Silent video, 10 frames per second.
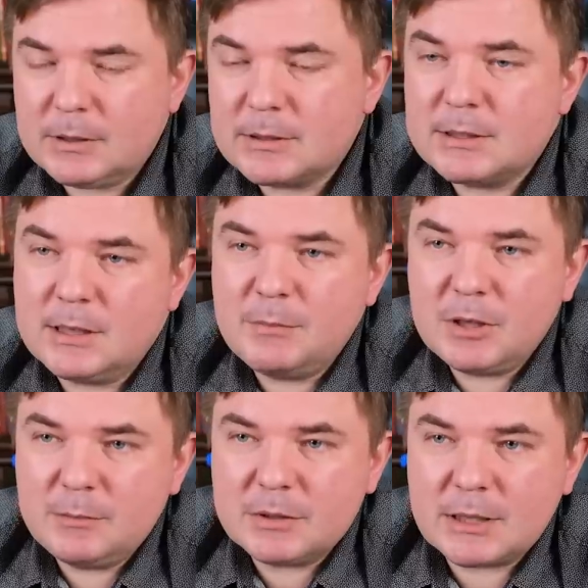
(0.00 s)
с.
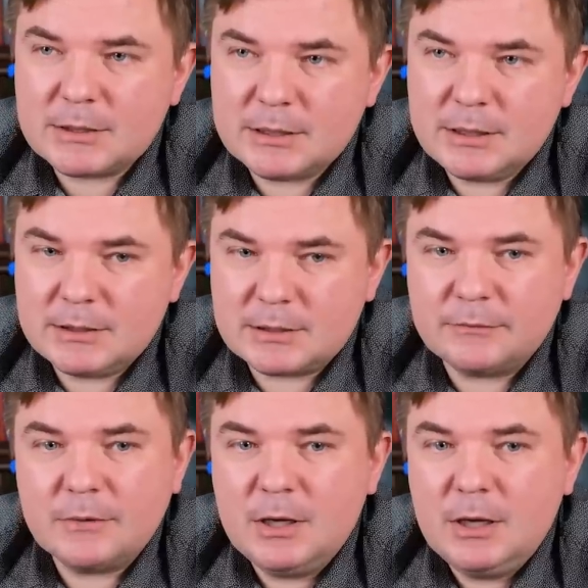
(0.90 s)
минимизации
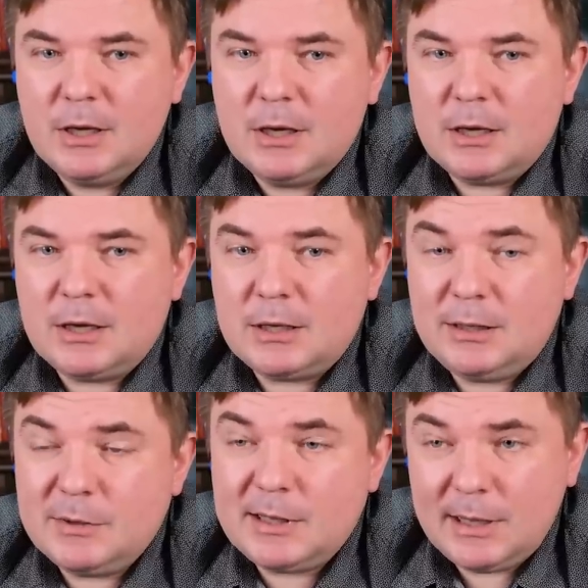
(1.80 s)
рисков. Э,
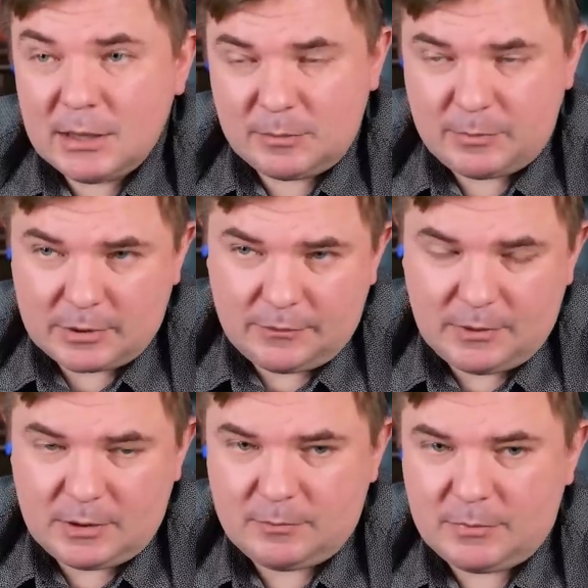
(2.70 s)
именно эти
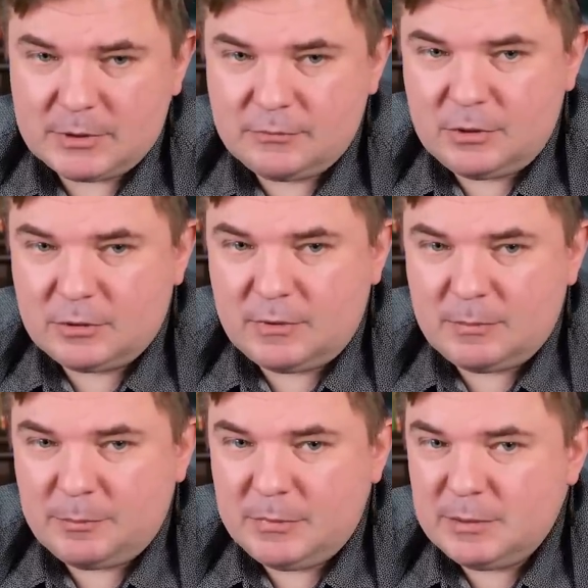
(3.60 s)
портфели позволят
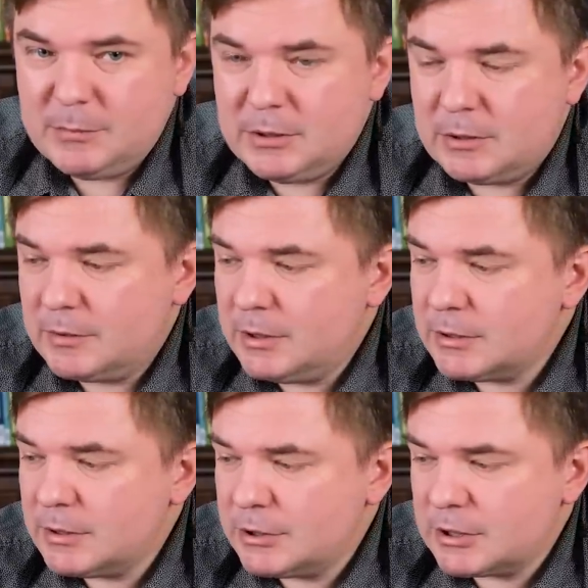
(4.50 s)
вам минимизировать
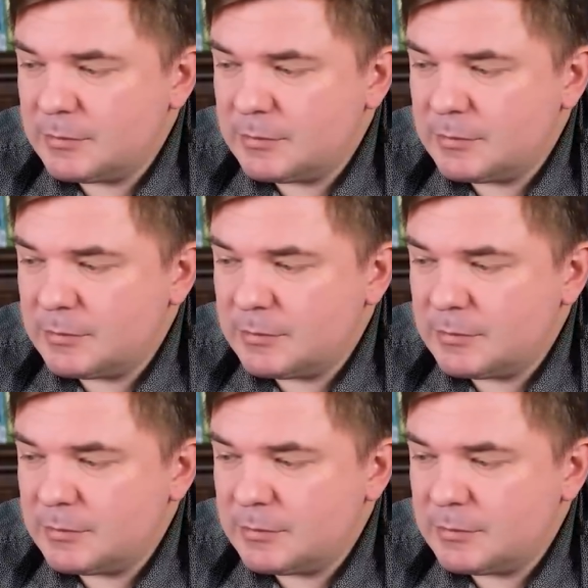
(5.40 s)
риски. Сейчас